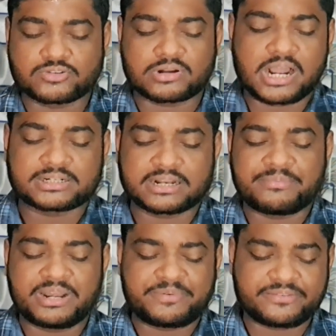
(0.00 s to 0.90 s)
इसको काट करके
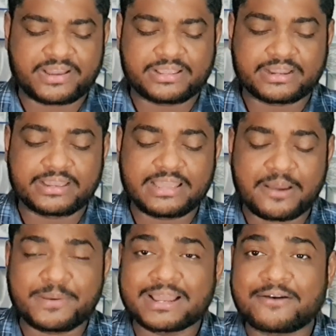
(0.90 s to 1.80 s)
मेन पेज में आ जाएगा
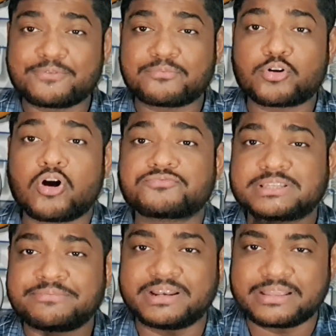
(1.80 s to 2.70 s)
यहाँ पे एक आपको
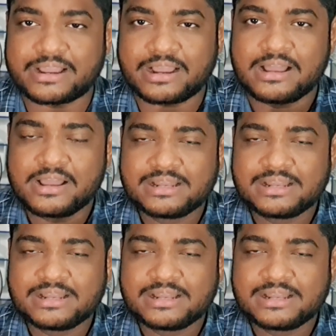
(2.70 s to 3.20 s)
ऑप्शन मिल जाएगा